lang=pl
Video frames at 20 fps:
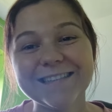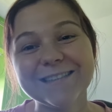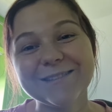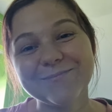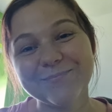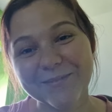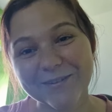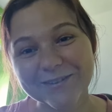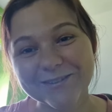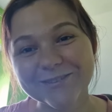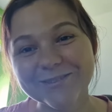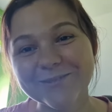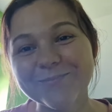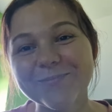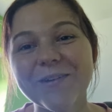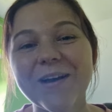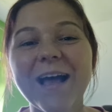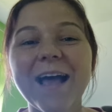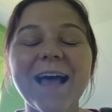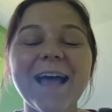
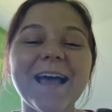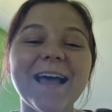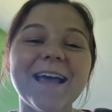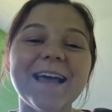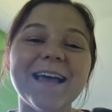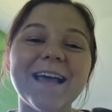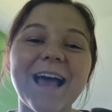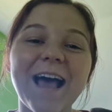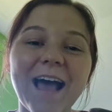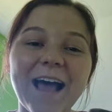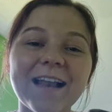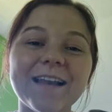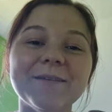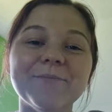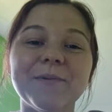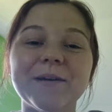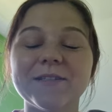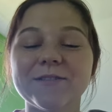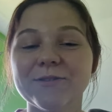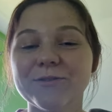sposób, e, ale
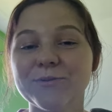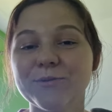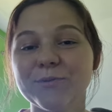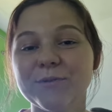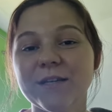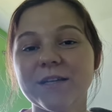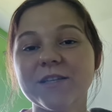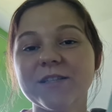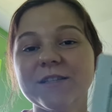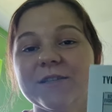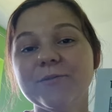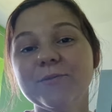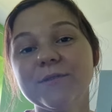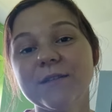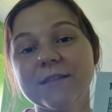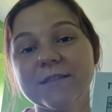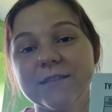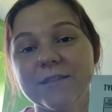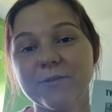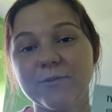bardzo skuteczny u
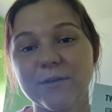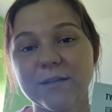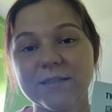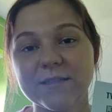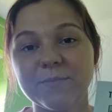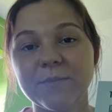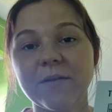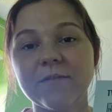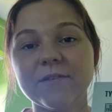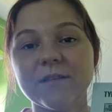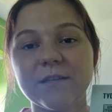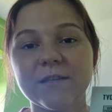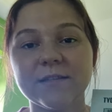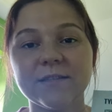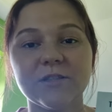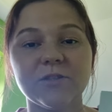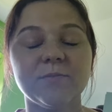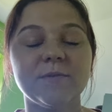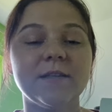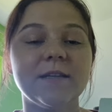nas się akurat sprawdza.
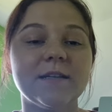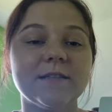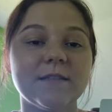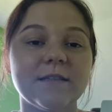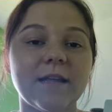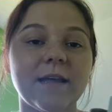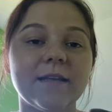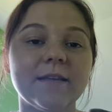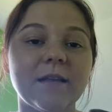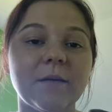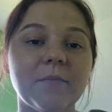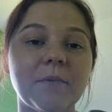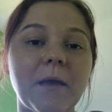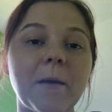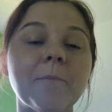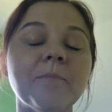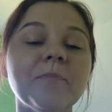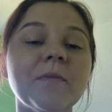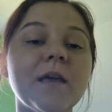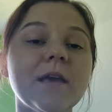Jesteśmy teraz na etapie
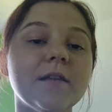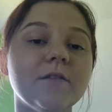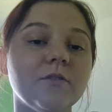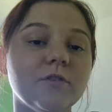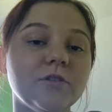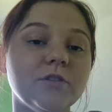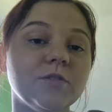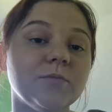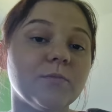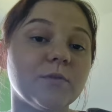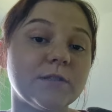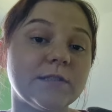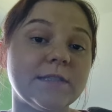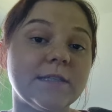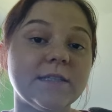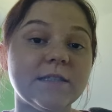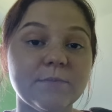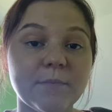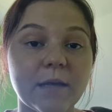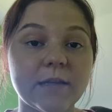dość
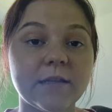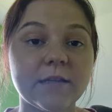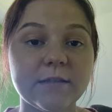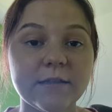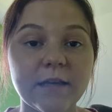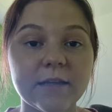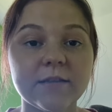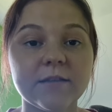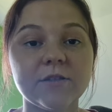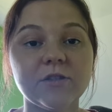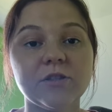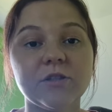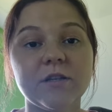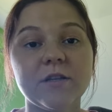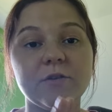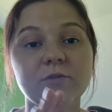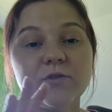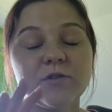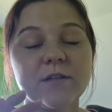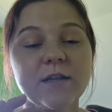mocnej zmiany diety,
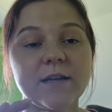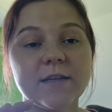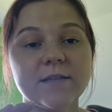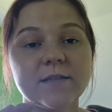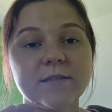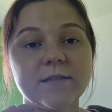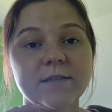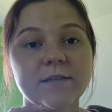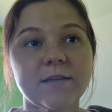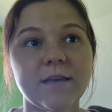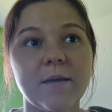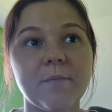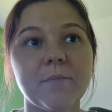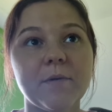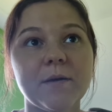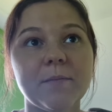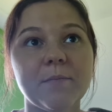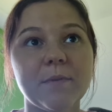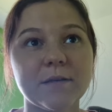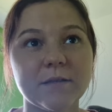czyli już teraz
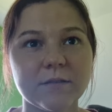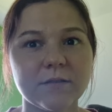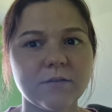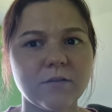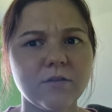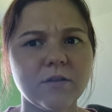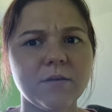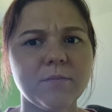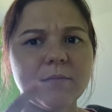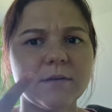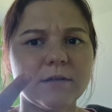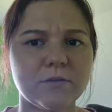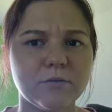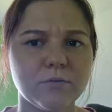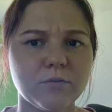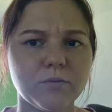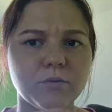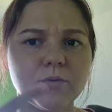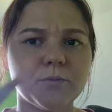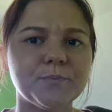jemy bez soli, bez
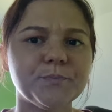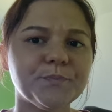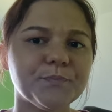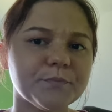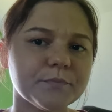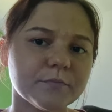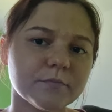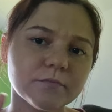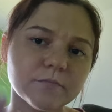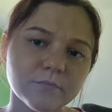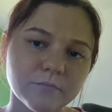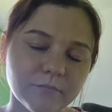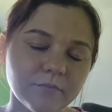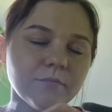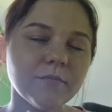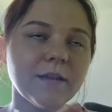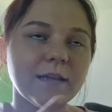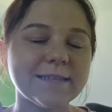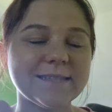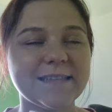cukru,
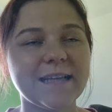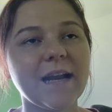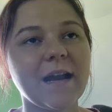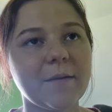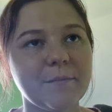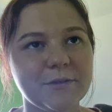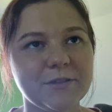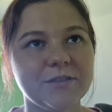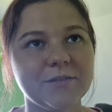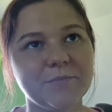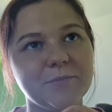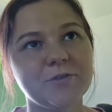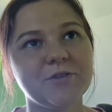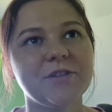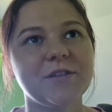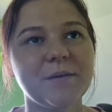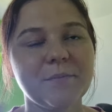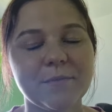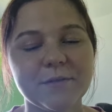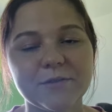staramy się,
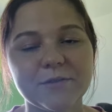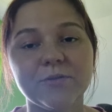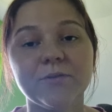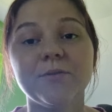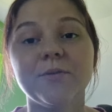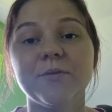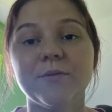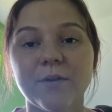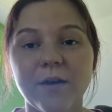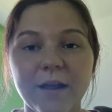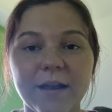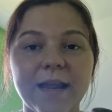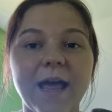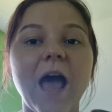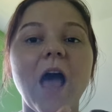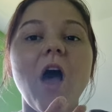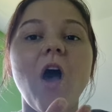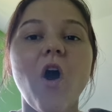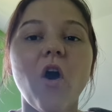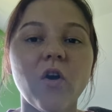może nie cukru, no ale
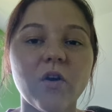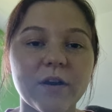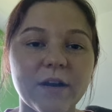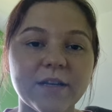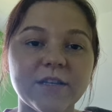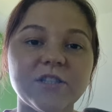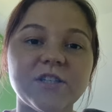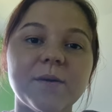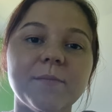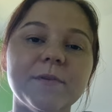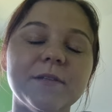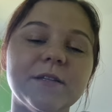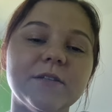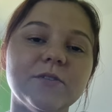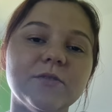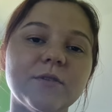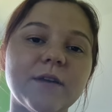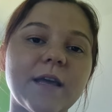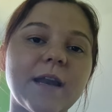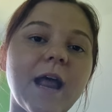ograniczamy
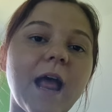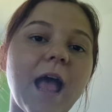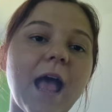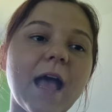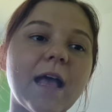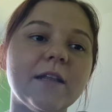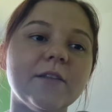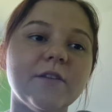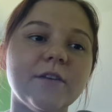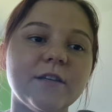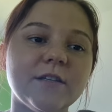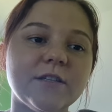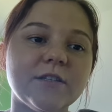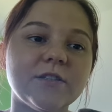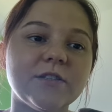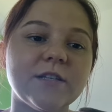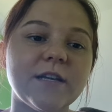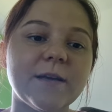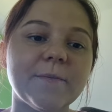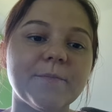ten cukier. No i
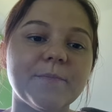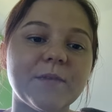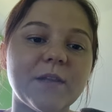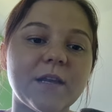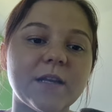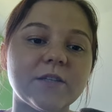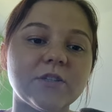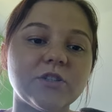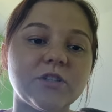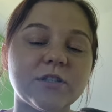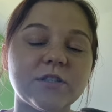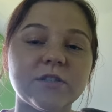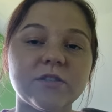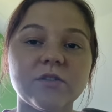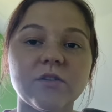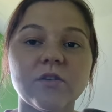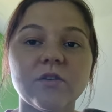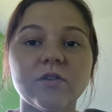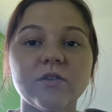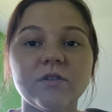jeszcze teraz
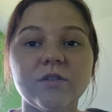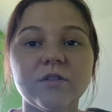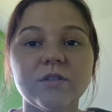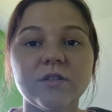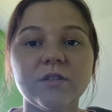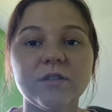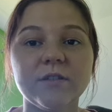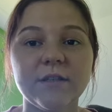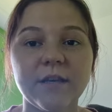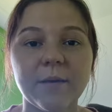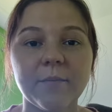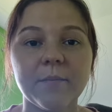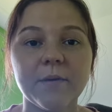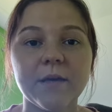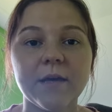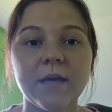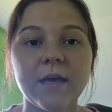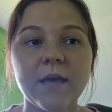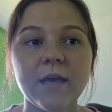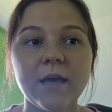często y,
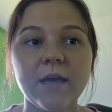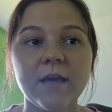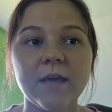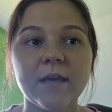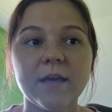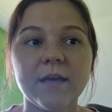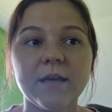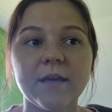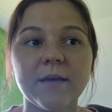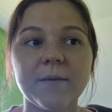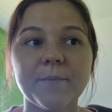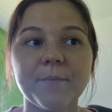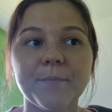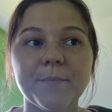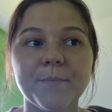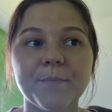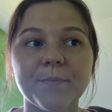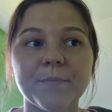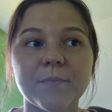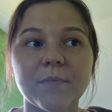jemy
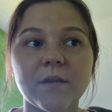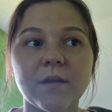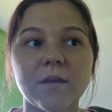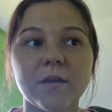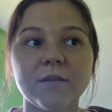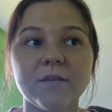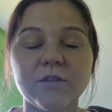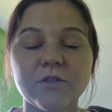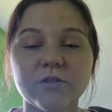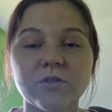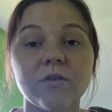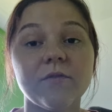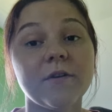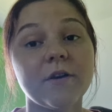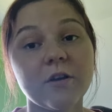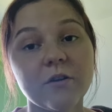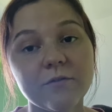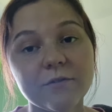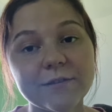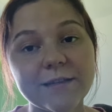
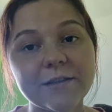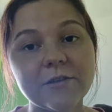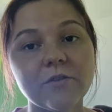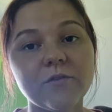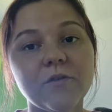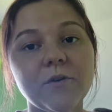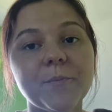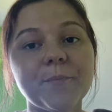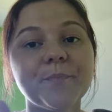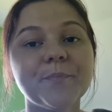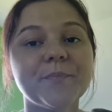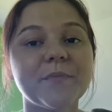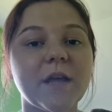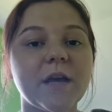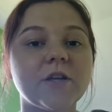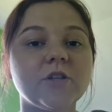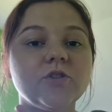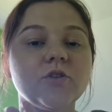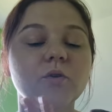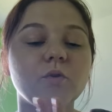niskowęglowodanowo,
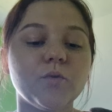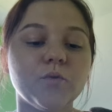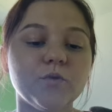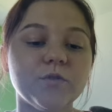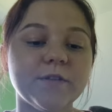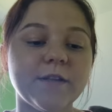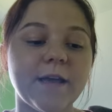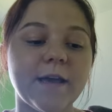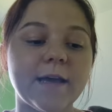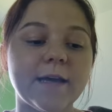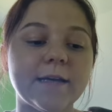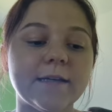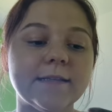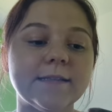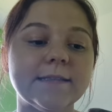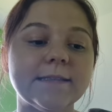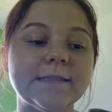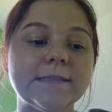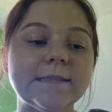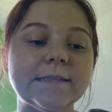także ogólnie
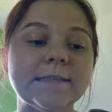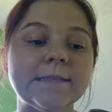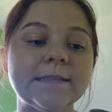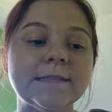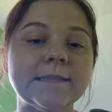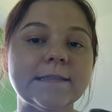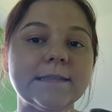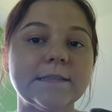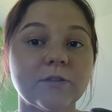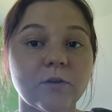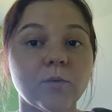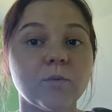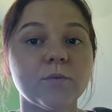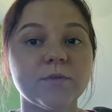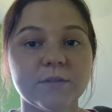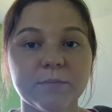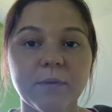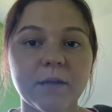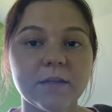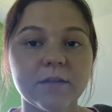y,
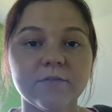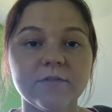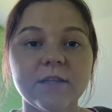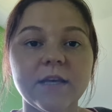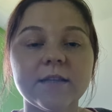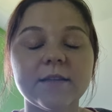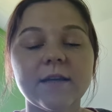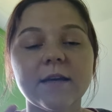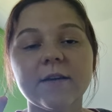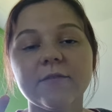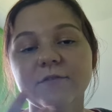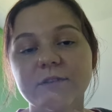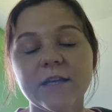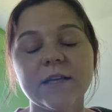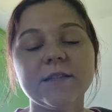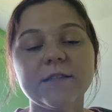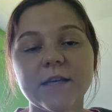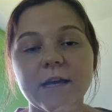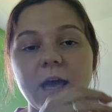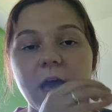są zmiany w, dieta, w
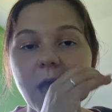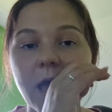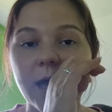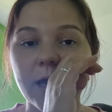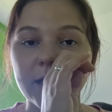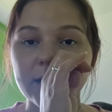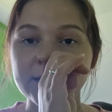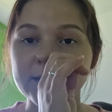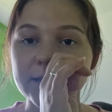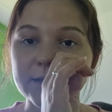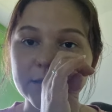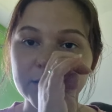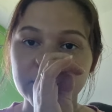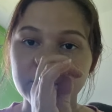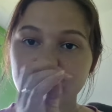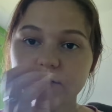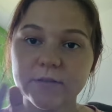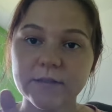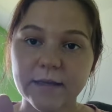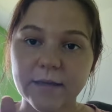diecie i
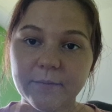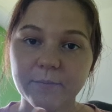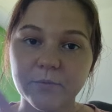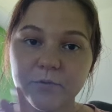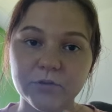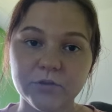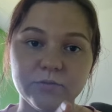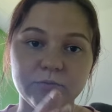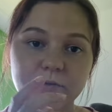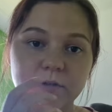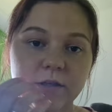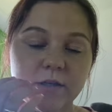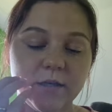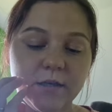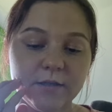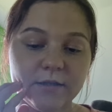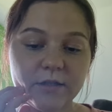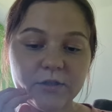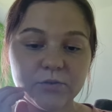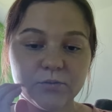dlatego te
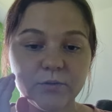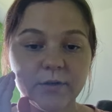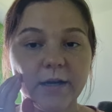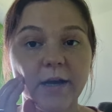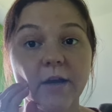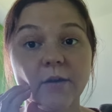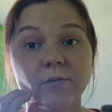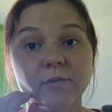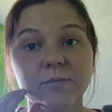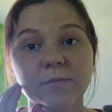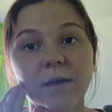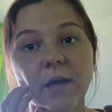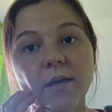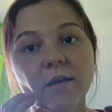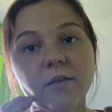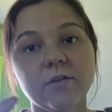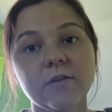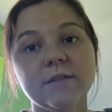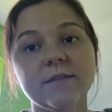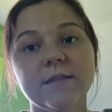posiłki też ulegają
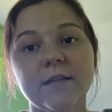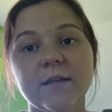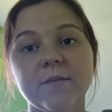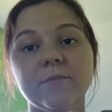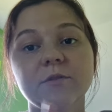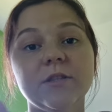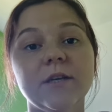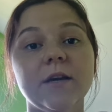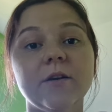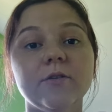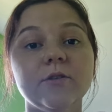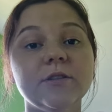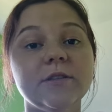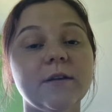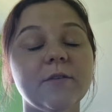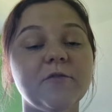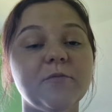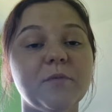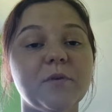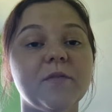zmianie, no i staram się jakoś
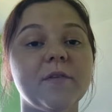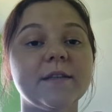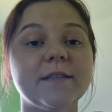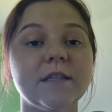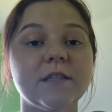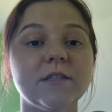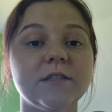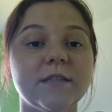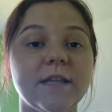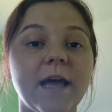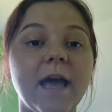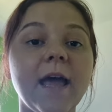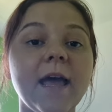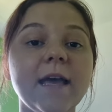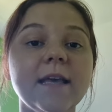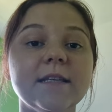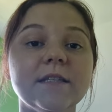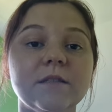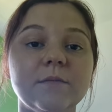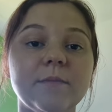tam wprowadzać te
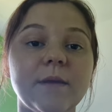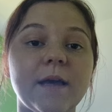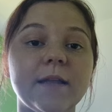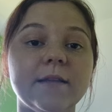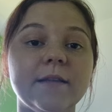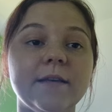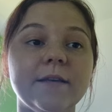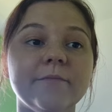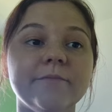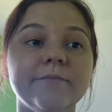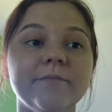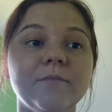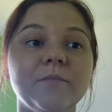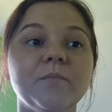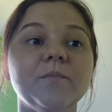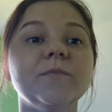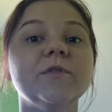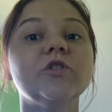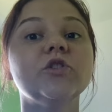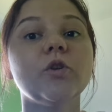zmiany
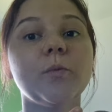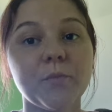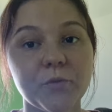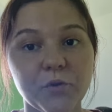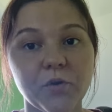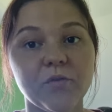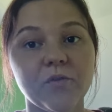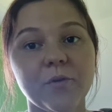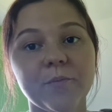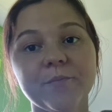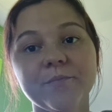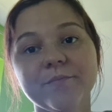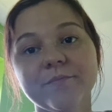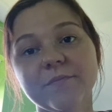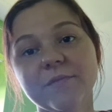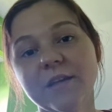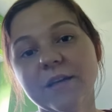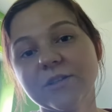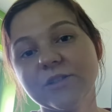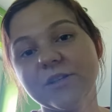stopniowo.
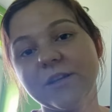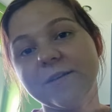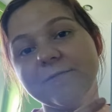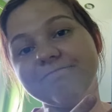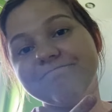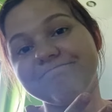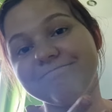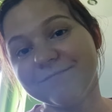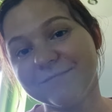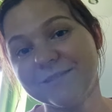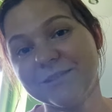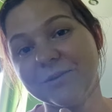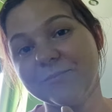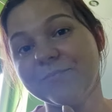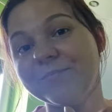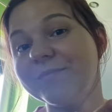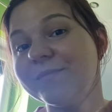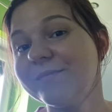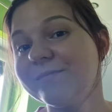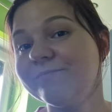Także
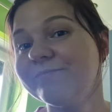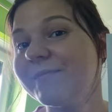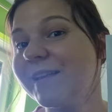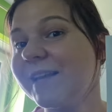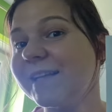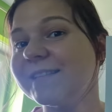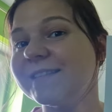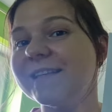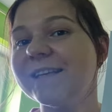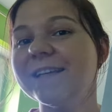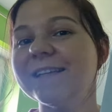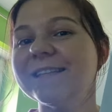Teraz